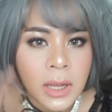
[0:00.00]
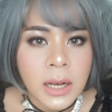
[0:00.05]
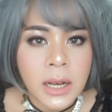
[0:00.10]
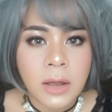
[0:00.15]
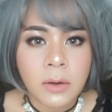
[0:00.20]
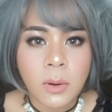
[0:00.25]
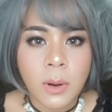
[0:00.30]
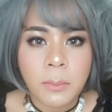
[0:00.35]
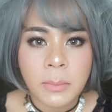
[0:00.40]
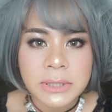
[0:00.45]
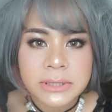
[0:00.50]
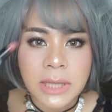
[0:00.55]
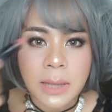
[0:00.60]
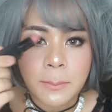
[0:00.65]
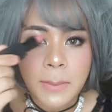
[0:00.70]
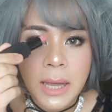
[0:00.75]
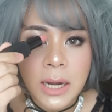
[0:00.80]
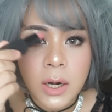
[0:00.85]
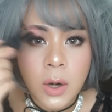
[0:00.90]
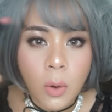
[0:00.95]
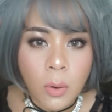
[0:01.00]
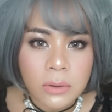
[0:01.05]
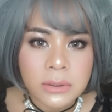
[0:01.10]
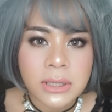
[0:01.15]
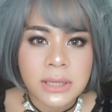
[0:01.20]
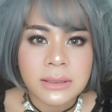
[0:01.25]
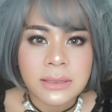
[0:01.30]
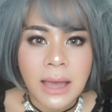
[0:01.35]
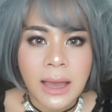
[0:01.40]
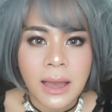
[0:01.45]
แล้วก็มันสามารถลง
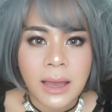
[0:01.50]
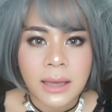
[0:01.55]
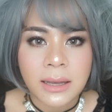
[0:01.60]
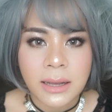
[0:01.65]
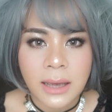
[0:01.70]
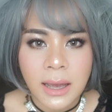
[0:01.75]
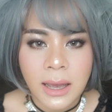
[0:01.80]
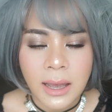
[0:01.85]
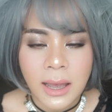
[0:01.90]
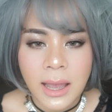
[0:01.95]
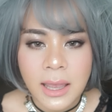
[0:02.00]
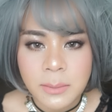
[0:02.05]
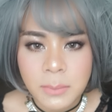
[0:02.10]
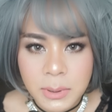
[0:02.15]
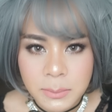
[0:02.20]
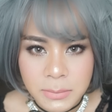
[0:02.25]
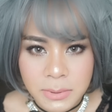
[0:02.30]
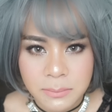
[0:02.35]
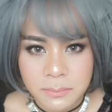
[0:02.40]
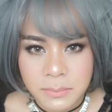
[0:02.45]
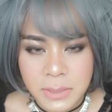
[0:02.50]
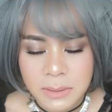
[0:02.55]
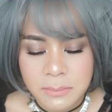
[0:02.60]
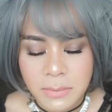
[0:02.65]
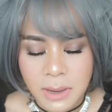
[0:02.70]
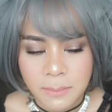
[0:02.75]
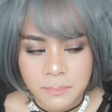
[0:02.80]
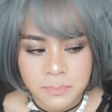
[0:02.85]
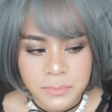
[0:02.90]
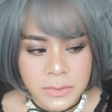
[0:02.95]
ที่ตานะคะให้มันเป็น
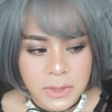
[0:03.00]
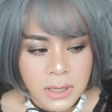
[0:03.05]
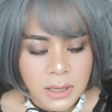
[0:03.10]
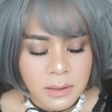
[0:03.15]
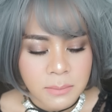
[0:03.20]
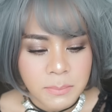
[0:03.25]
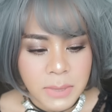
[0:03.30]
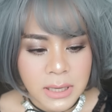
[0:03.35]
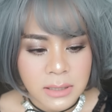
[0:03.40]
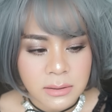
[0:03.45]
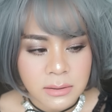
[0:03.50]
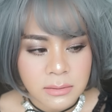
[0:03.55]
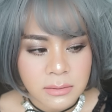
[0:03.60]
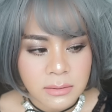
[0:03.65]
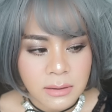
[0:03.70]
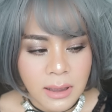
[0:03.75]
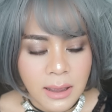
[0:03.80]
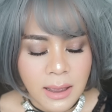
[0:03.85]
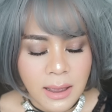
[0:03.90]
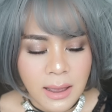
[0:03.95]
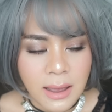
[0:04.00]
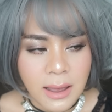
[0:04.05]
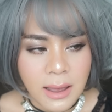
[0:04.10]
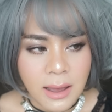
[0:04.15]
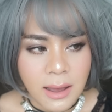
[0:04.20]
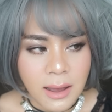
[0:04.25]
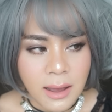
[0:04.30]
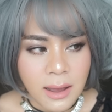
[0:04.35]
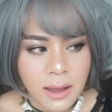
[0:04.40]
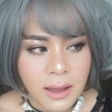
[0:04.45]
แบบเป็น
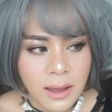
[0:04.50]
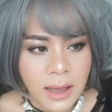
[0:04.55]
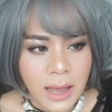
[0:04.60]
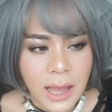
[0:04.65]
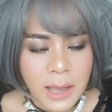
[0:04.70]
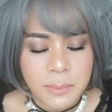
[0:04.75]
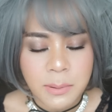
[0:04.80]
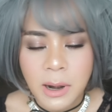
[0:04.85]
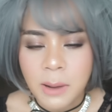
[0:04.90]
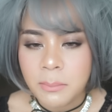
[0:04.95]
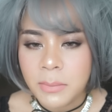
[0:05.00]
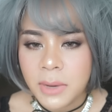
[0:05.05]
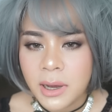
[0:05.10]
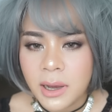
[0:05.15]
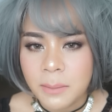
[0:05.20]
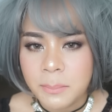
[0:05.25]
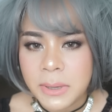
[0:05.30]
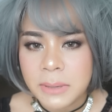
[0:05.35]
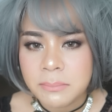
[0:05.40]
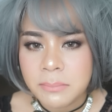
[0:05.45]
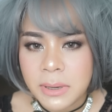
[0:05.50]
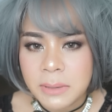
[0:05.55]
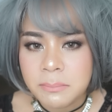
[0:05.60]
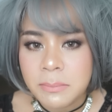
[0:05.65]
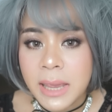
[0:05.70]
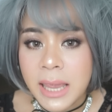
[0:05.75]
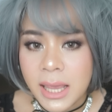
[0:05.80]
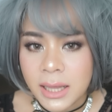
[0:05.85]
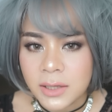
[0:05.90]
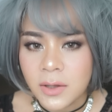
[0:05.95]
อายพรามเมอร์เป็น
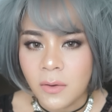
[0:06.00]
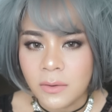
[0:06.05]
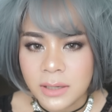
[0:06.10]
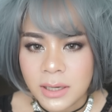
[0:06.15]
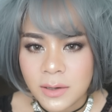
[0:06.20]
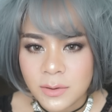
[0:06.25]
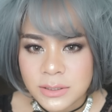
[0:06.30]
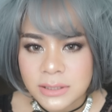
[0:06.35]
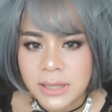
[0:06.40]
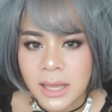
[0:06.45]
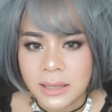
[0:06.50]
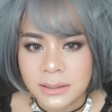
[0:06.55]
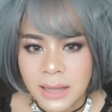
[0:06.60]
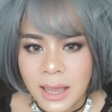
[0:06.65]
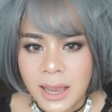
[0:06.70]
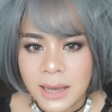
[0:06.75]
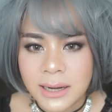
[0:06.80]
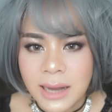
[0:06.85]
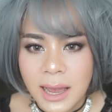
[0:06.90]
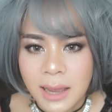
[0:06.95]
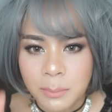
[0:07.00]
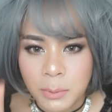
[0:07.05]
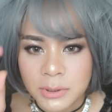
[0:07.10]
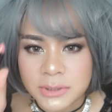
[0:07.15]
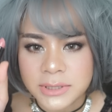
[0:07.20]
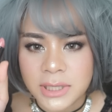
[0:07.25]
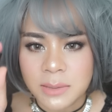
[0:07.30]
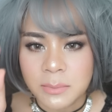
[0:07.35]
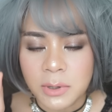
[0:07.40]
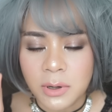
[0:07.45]
เบสก่อนที่เราจะแต่งหน้าได้เพราะ
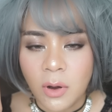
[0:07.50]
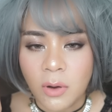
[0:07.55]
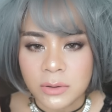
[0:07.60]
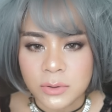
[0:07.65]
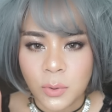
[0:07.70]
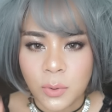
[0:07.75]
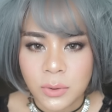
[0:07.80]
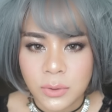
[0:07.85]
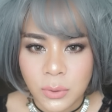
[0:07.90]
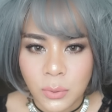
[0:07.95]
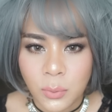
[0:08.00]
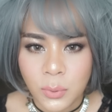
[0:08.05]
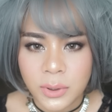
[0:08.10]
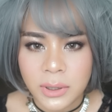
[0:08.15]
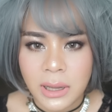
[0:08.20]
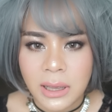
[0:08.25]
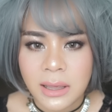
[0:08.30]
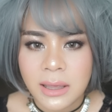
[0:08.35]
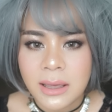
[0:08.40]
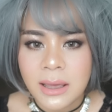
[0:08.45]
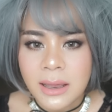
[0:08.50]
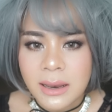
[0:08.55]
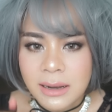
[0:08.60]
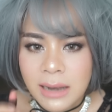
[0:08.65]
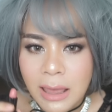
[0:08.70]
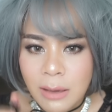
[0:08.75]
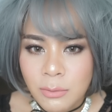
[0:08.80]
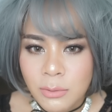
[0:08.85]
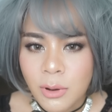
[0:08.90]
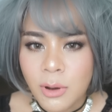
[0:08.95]
สีมันออกโทนนูดนะ
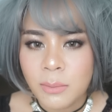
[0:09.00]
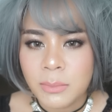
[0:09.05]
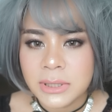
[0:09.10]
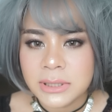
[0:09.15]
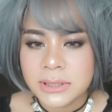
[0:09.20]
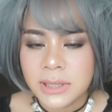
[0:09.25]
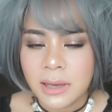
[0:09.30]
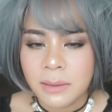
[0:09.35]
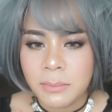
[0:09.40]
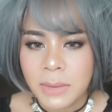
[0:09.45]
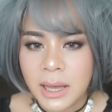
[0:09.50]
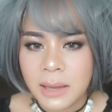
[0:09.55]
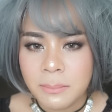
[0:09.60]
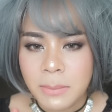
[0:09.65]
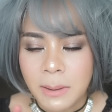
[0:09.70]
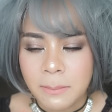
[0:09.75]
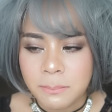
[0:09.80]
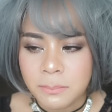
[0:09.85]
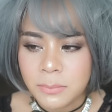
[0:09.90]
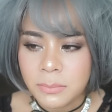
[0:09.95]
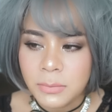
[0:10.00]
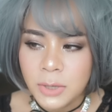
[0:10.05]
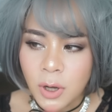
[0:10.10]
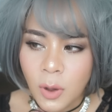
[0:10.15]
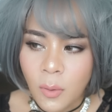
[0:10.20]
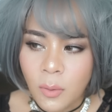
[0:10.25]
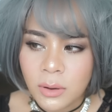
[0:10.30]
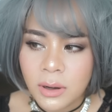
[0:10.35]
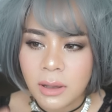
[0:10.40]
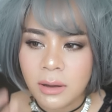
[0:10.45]
แล้วก็มันสามารถแบบล
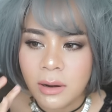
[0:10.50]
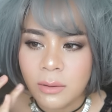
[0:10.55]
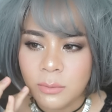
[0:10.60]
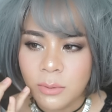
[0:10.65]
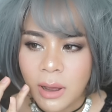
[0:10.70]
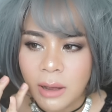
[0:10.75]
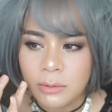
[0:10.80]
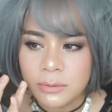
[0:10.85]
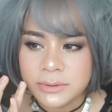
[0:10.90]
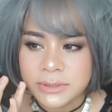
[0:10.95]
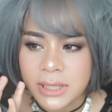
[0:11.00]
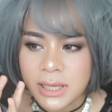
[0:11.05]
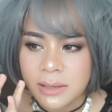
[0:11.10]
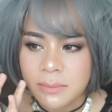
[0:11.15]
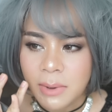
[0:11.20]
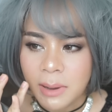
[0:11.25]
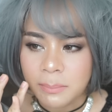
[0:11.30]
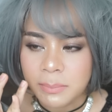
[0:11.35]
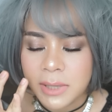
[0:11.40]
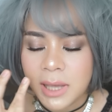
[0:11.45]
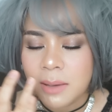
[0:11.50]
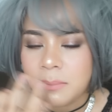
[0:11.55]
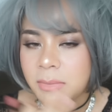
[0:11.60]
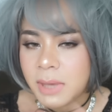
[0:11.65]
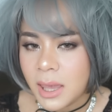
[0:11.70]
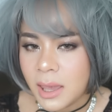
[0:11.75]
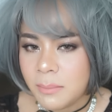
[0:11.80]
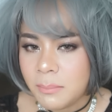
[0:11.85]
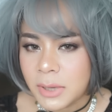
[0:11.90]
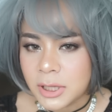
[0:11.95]
งแล้วเราเอาสีแบบ
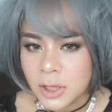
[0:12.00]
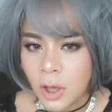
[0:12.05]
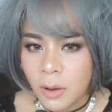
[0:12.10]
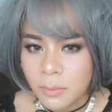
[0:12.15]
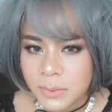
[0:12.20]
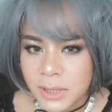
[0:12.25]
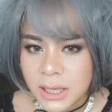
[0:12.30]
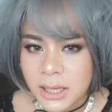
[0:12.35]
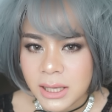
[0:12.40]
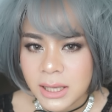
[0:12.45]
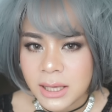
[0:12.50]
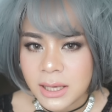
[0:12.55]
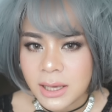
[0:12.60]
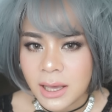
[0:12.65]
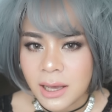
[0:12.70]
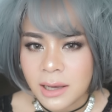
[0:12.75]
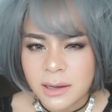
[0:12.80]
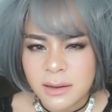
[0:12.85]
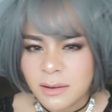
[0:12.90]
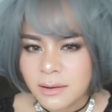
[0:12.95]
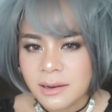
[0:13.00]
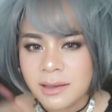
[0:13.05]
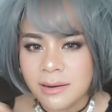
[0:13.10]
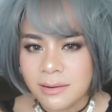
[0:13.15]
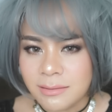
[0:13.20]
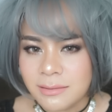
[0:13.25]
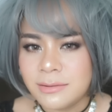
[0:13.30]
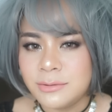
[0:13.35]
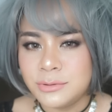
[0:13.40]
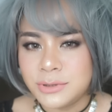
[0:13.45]
เข้มๆมาท็อปได้อีกก็เลย
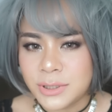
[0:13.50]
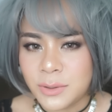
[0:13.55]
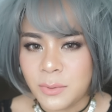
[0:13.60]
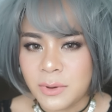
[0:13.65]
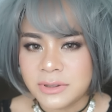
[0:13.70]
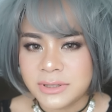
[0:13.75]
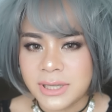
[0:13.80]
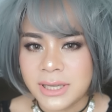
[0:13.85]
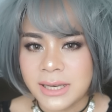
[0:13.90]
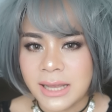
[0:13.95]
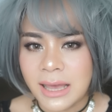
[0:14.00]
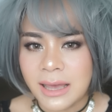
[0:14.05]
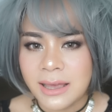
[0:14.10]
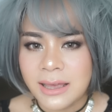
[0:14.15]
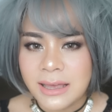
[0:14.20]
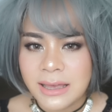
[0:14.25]
รู้สึกว่าสีเนี้ย